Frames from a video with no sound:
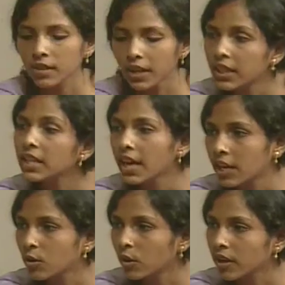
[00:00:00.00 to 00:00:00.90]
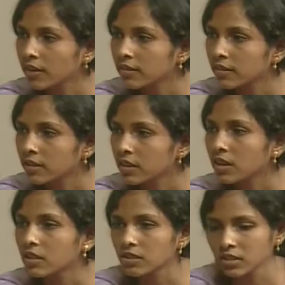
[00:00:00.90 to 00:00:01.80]
नदी देखी होगी हाँ
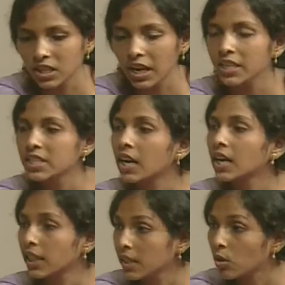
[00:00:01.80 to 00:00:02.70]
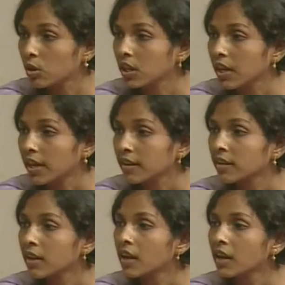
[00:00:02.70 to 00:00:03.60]
दीदी कई जगह नदी होती है
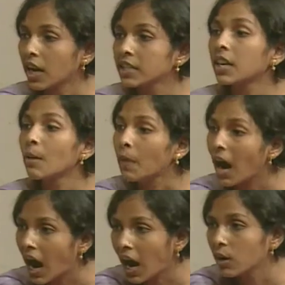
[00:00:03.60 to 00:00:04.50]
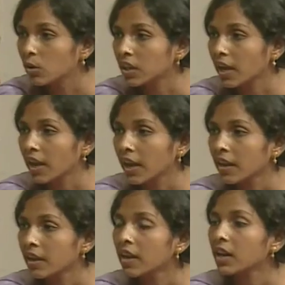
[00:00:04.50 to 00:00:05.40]
कई जगह पहाड़ होते हैं
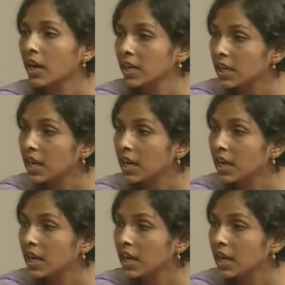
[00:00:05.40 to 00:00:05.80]
कई जगह